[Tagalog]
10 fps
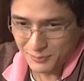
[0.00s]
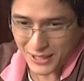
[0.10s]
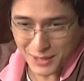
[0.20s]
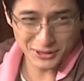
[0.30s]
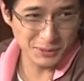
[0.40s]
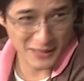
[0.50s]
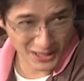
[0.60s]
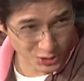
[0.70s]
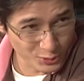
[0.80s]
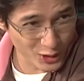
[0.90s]
Privacy
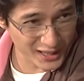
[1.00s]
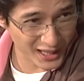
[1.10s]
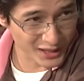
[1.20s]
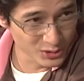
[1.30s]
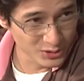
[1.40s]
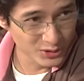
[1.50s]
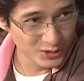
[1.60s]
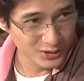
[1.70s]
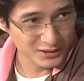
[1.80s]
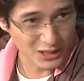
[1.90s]
para gumawa ng ano?
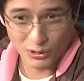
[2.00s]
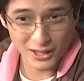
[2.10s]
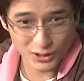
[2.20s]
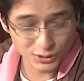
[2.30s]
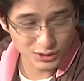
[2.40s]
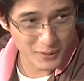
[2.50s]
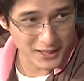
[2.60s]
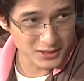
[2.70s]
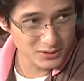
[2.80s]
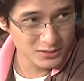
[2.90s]
Naku, ano-ano sa
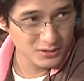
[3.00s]
banyo.